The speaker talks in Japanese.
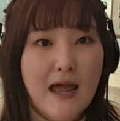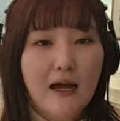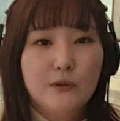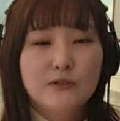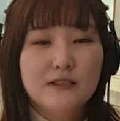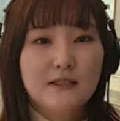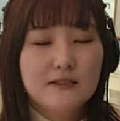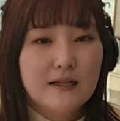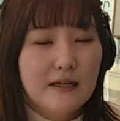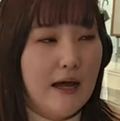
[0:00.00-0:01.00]
あの陳
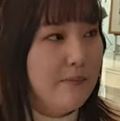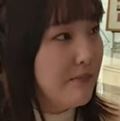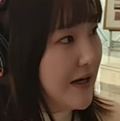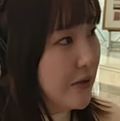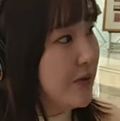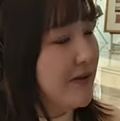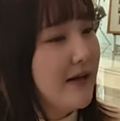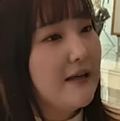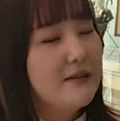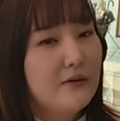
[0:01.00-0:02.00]
列棚前の方に
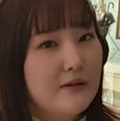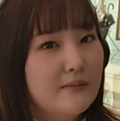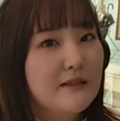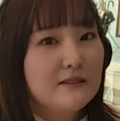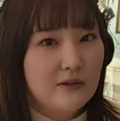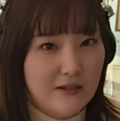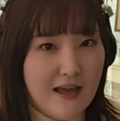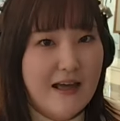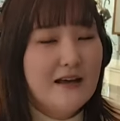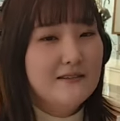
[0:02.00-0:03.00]
並んでおりますの
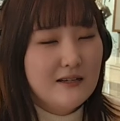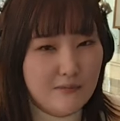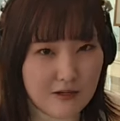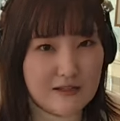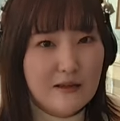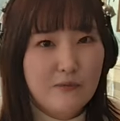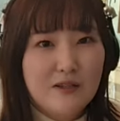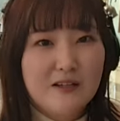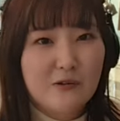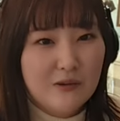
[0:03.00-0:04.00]
で、ぜひ皆さんも
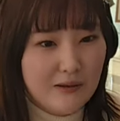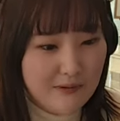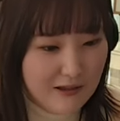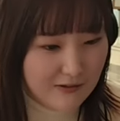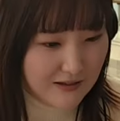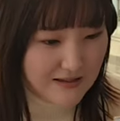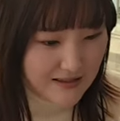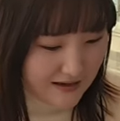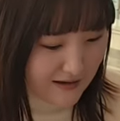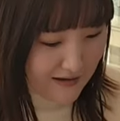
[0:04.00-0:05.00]
手に取ってみてくだ
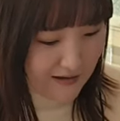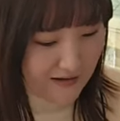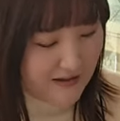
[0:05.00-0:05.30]
さい。